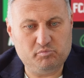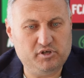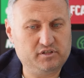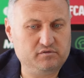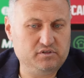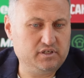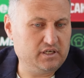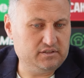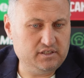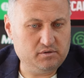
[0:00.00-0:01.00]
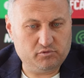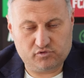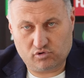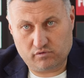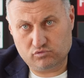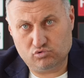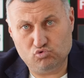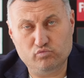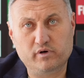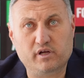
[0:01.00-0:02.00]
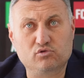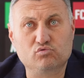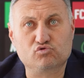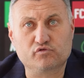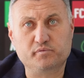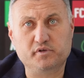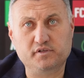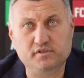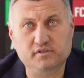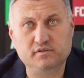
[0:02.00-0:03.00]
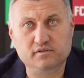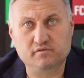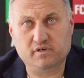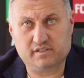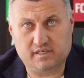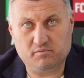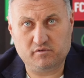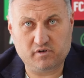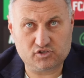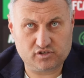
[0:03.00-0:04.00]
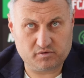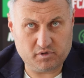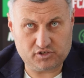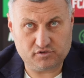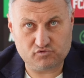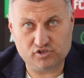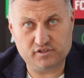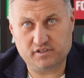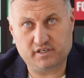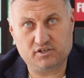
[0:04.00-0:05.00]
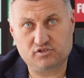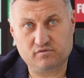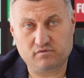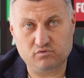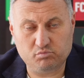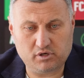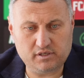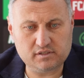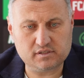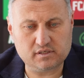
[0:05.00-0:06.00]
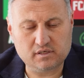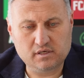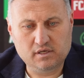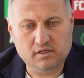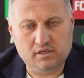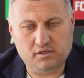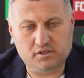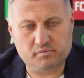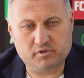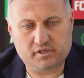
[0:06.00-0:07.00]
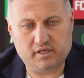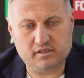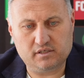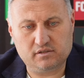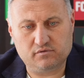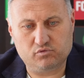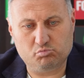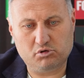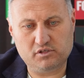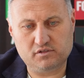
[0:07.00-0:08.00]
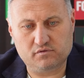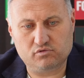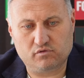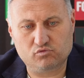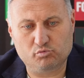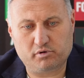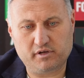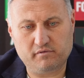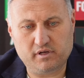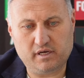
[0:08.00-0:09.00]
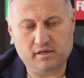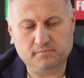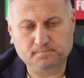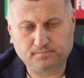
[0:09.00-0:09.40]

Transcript: бы мы этого не хотели, мы все равно думали о том, что впереди два самых важных матча в жизни каждого футболиста. И несмотря на это, футболисты все равно проявляли